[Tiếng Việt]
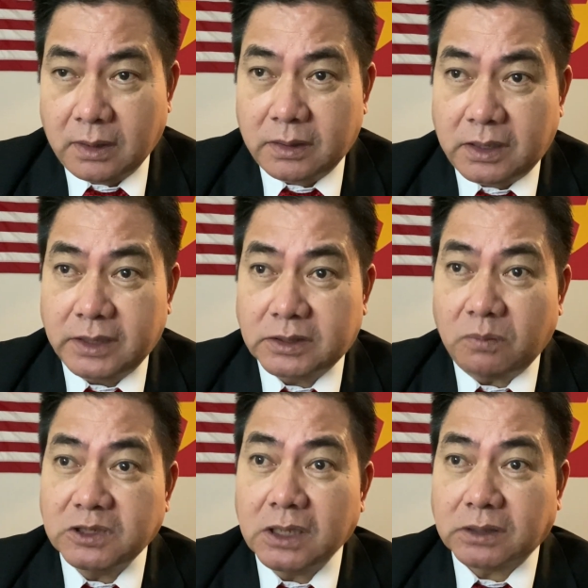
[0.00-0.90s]
thì
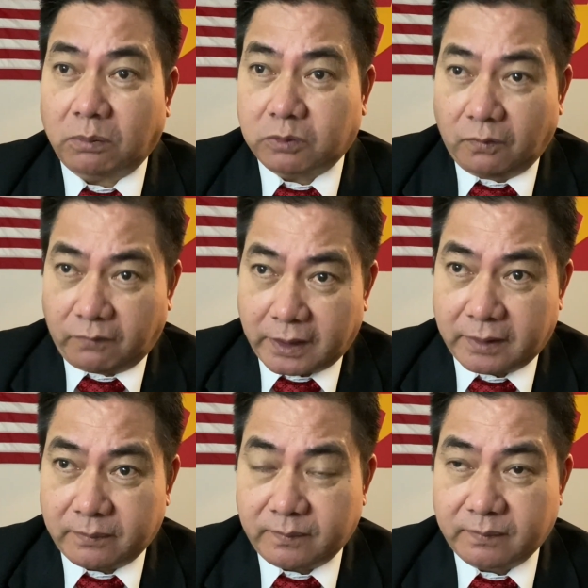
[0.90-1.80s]
trong dân tộc cũng vậy
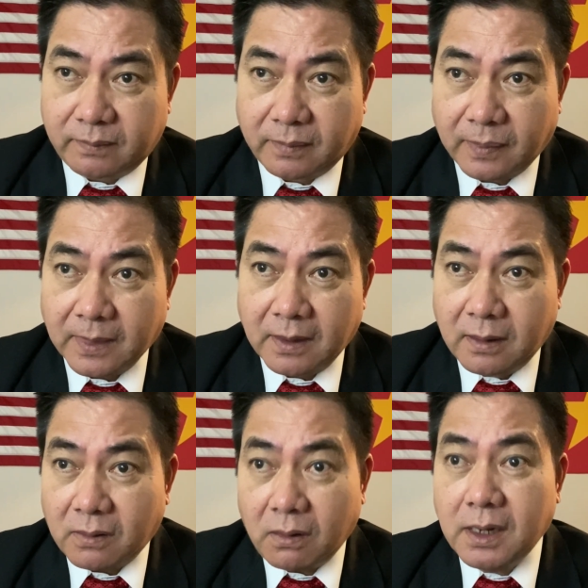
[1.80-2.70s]

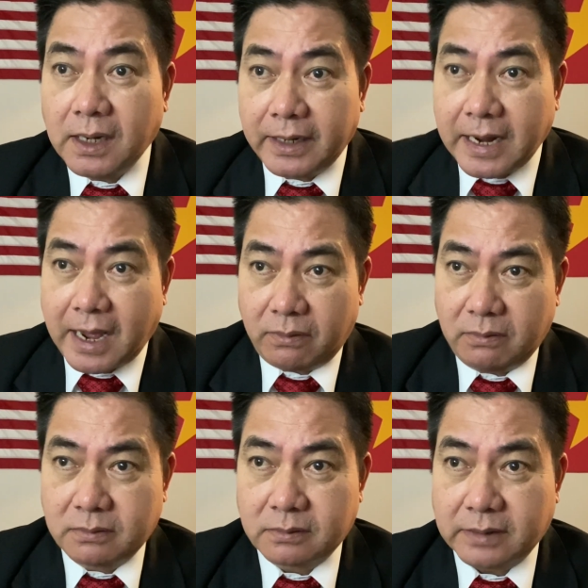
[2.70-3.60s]
có người lãnh đạo
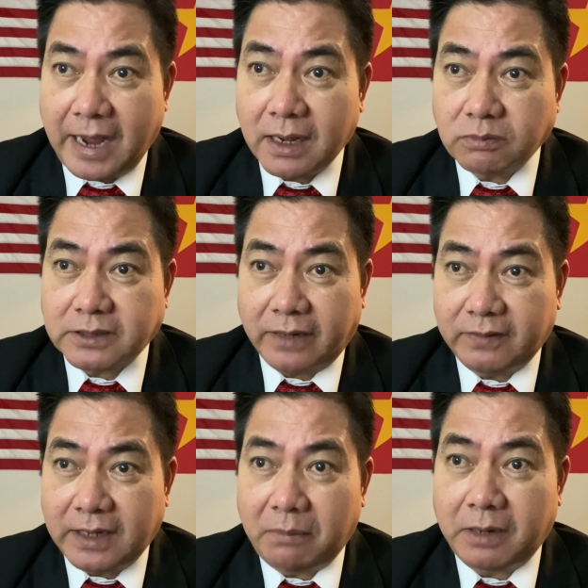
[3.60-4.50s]
Đảng Cộng sản
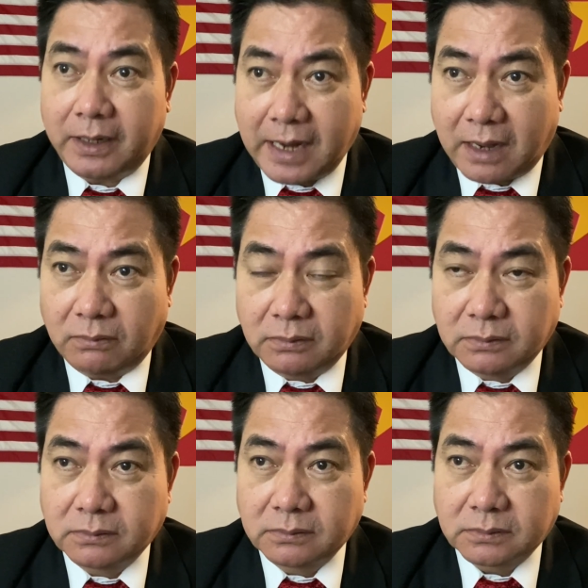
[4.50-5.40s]
Việt Nam lãnh đạo,
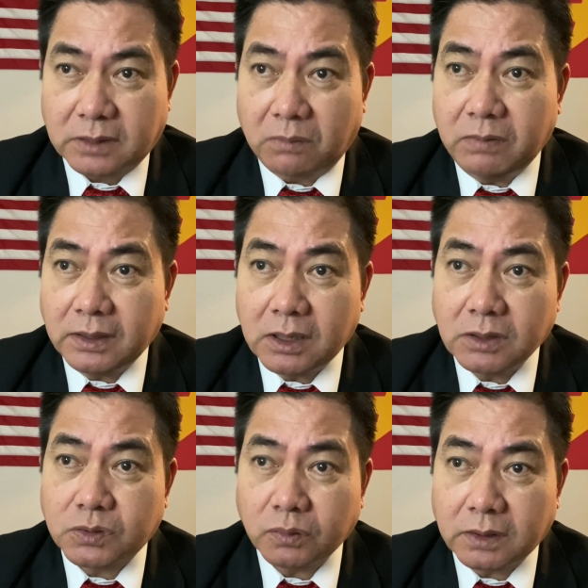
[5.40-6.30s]
Tổng Bí thư
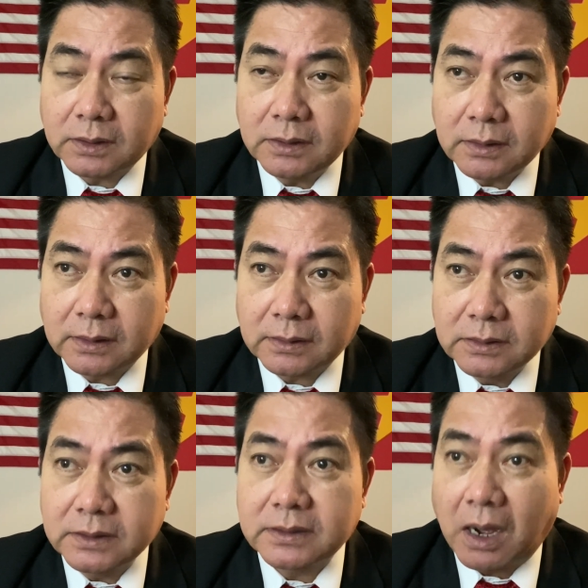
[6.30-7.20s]
Chủ tịch nước
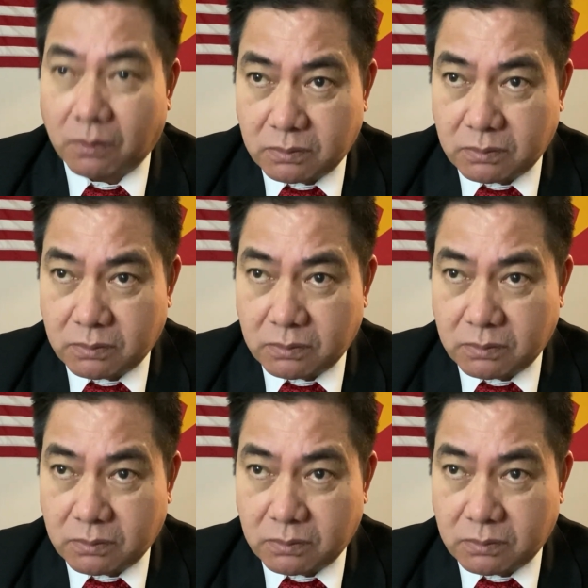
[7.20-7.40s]
như đầu.